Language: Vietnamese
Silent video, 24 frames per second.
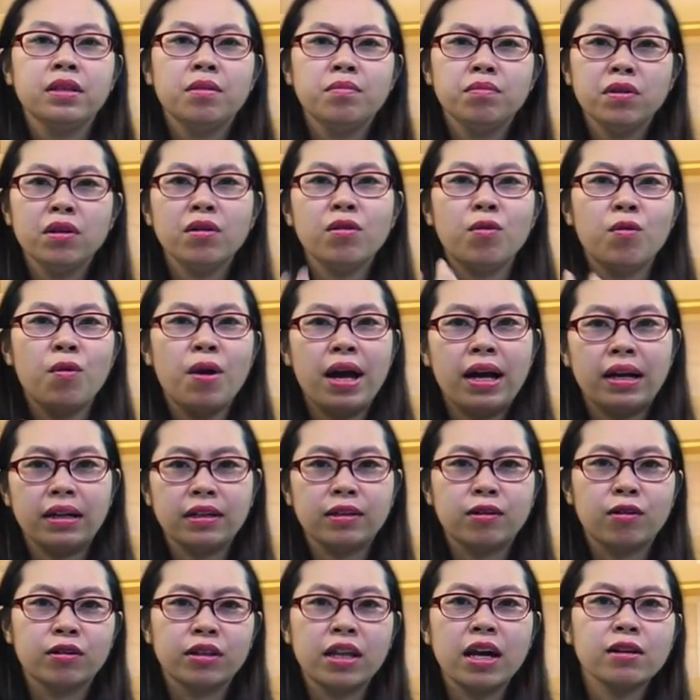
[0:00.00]
nấm thượng
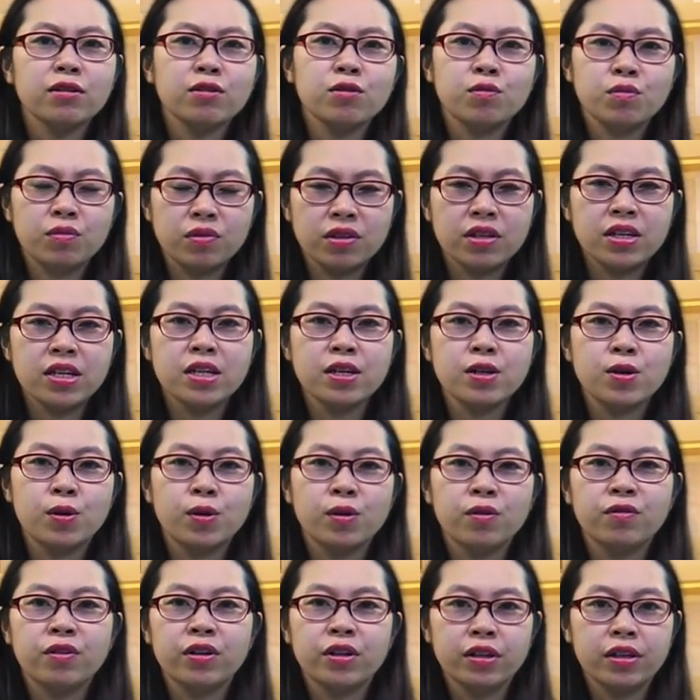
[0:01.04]
hoàng thì có tác dụng gì
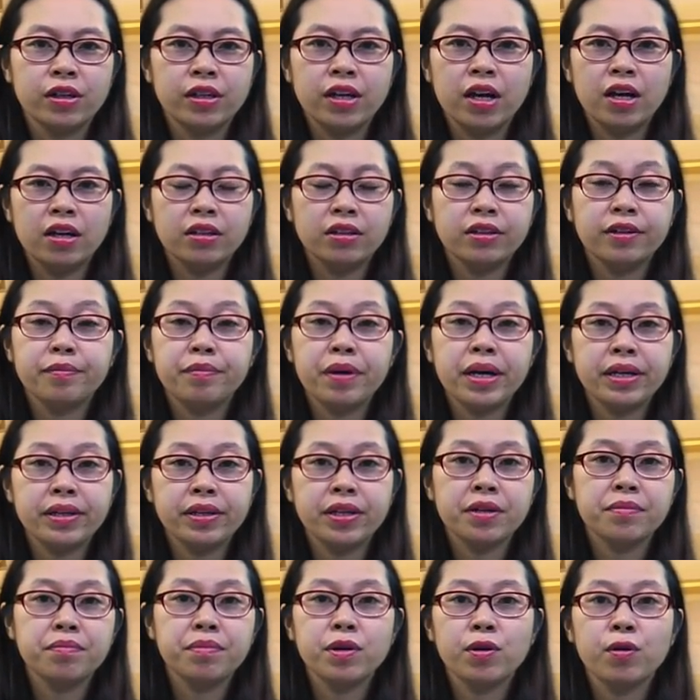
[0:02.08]
đối với những
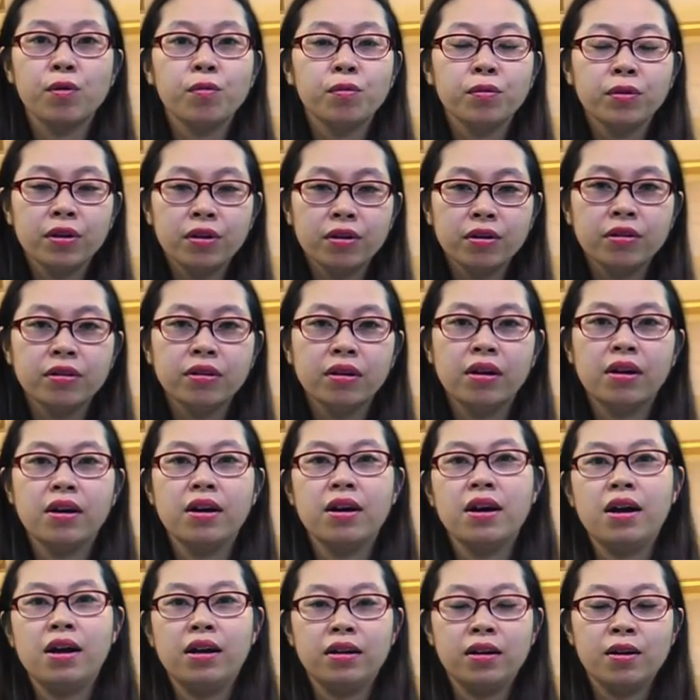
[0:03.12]
bệnh nhân bị ung thư?
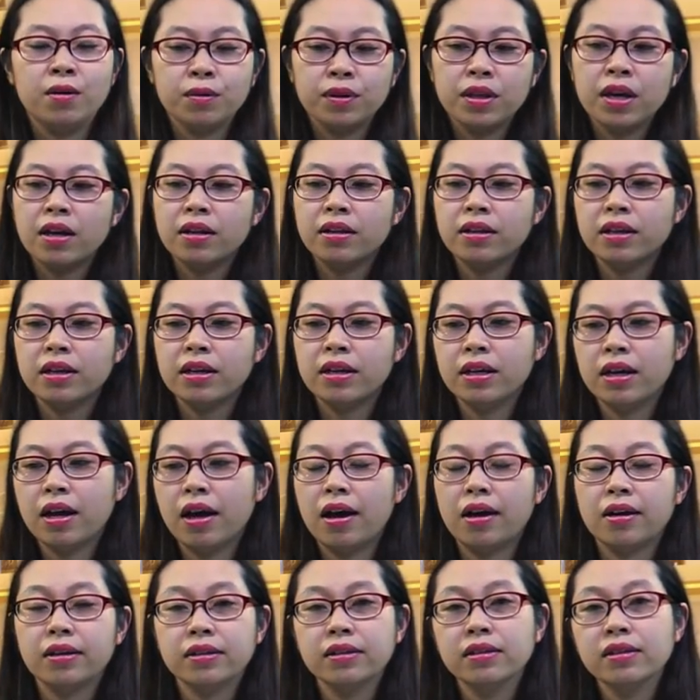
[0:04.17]
Đầu tiên thì
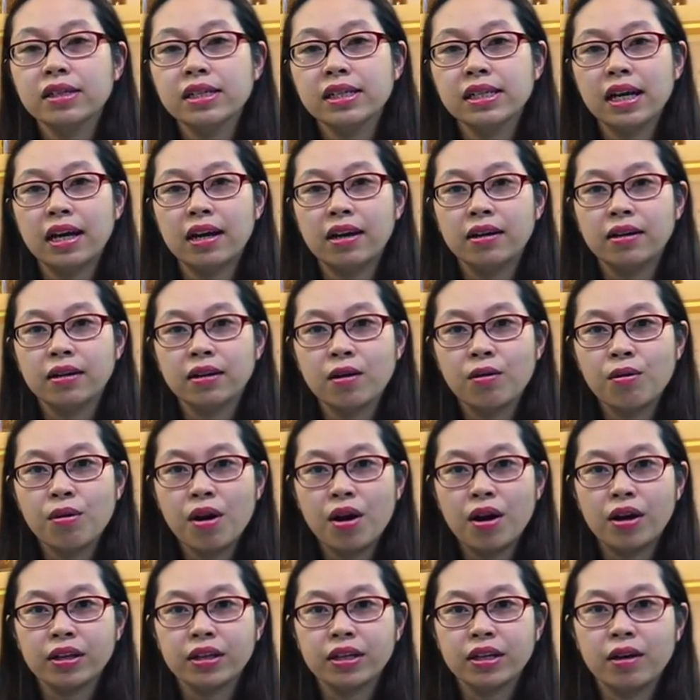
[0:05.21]
trước khi trả lời câu
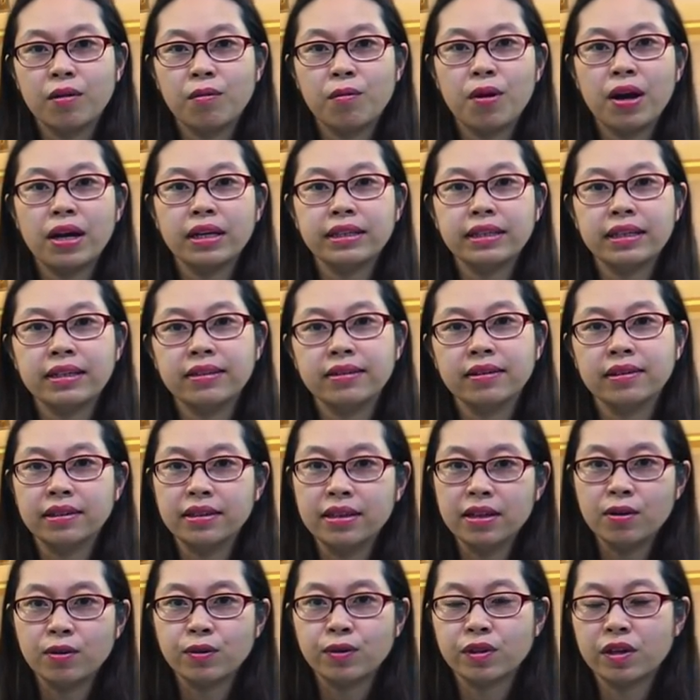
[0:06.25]
hỏi thì Ngọc Hoa sẽ giới
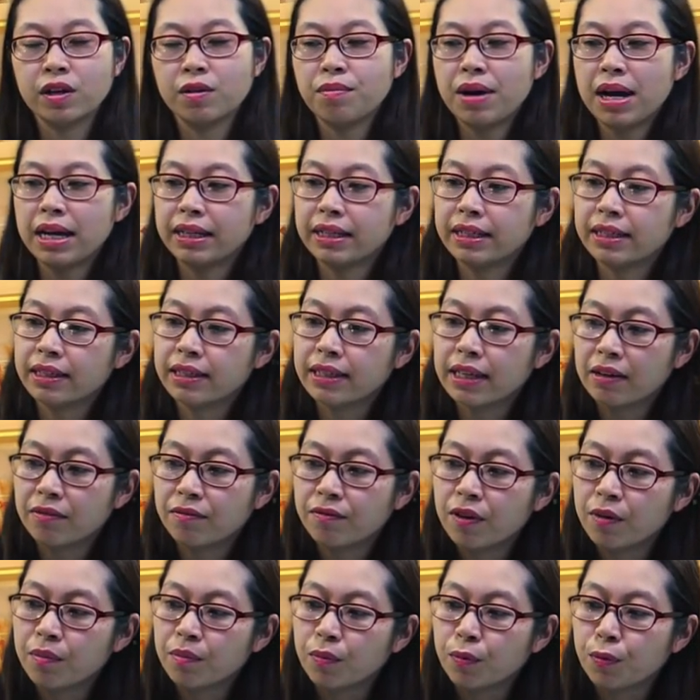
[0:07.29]
thiệu cho các bạn
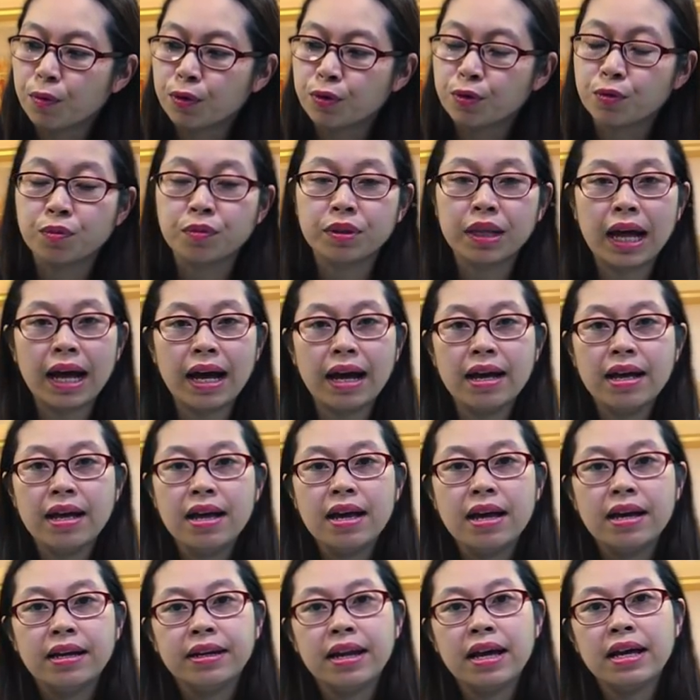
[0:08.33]
sản phẩm của chúng ta.
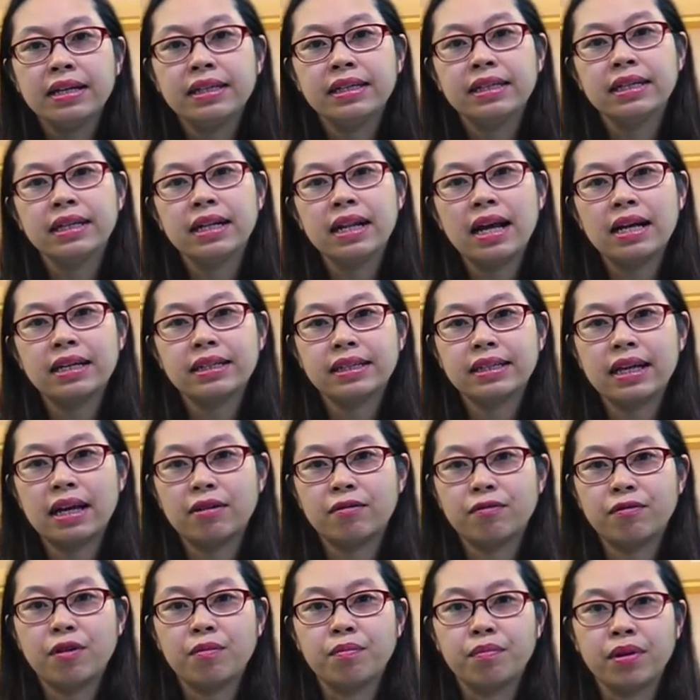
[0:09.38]
Đây chính là
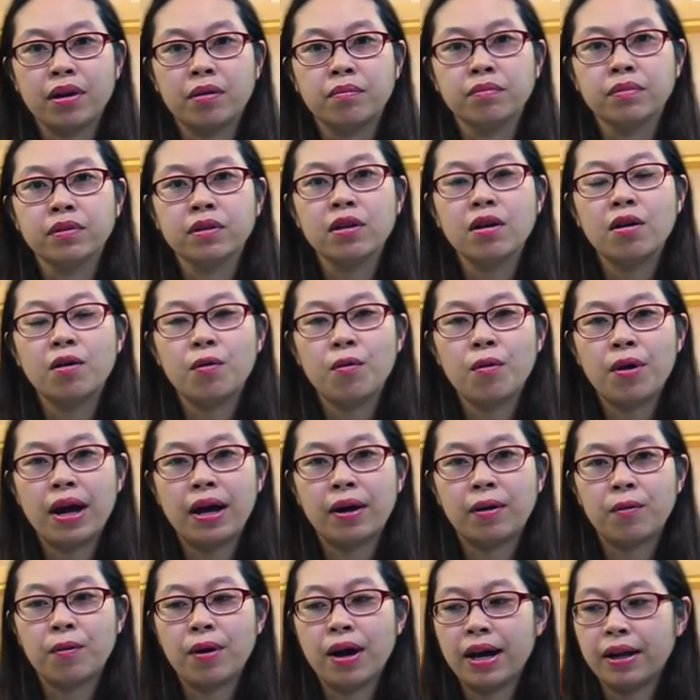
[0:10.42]
sản phẩm nấm thượng
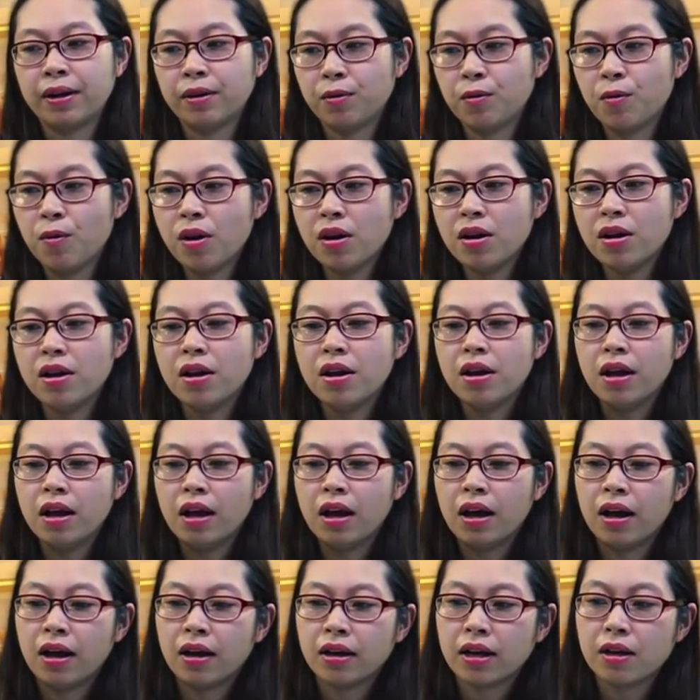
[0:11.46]
hoàng của Hàn Quốc.
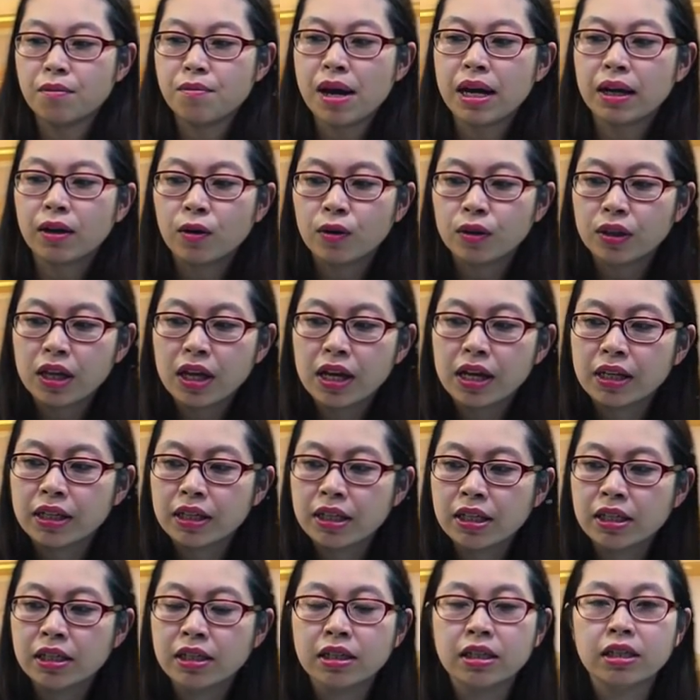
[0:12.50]
Các bạn có thể
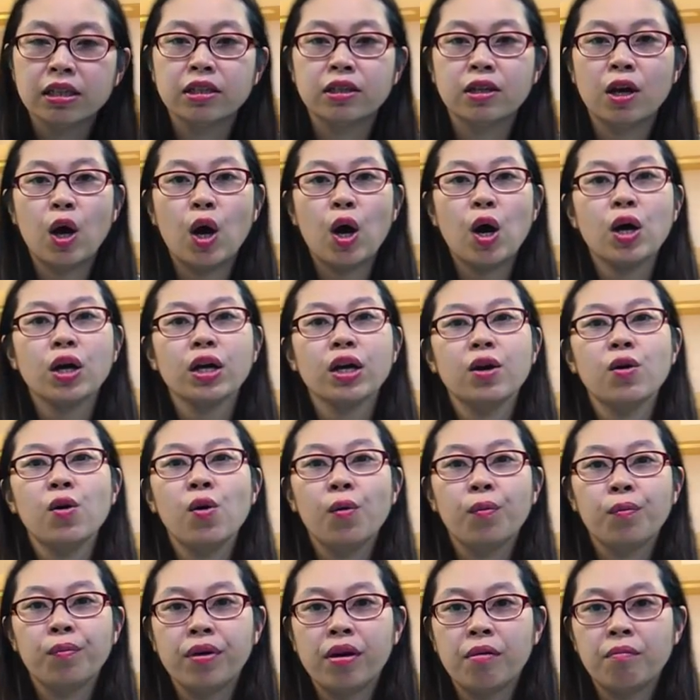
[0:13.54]
nhìn rõ cái
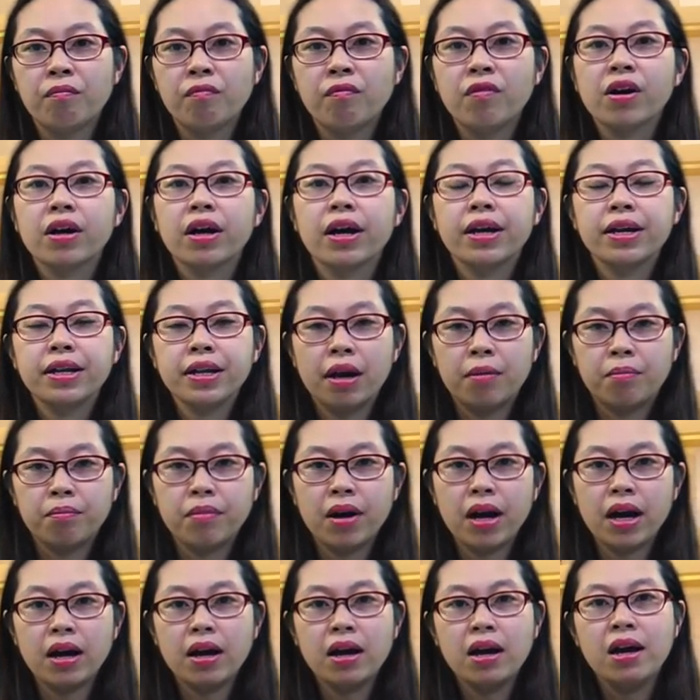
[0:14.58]
hộp nấm và cây
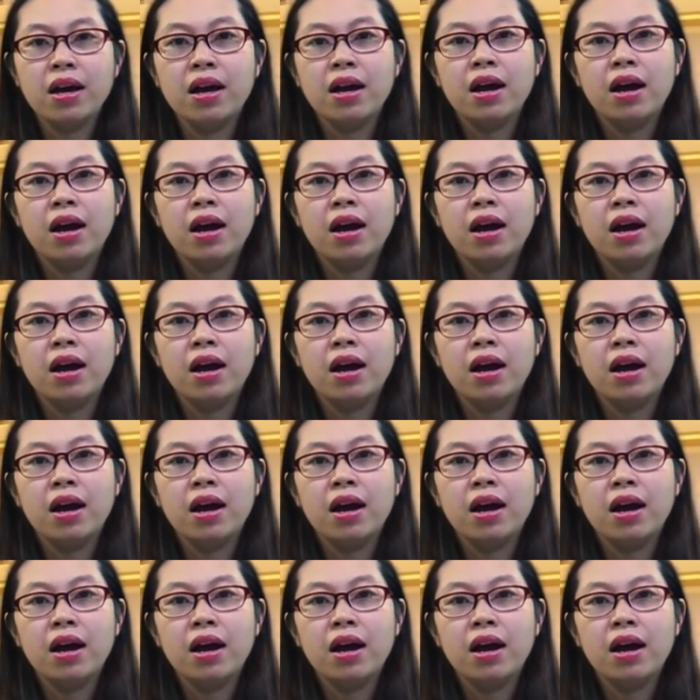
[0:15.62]
nấm ạ.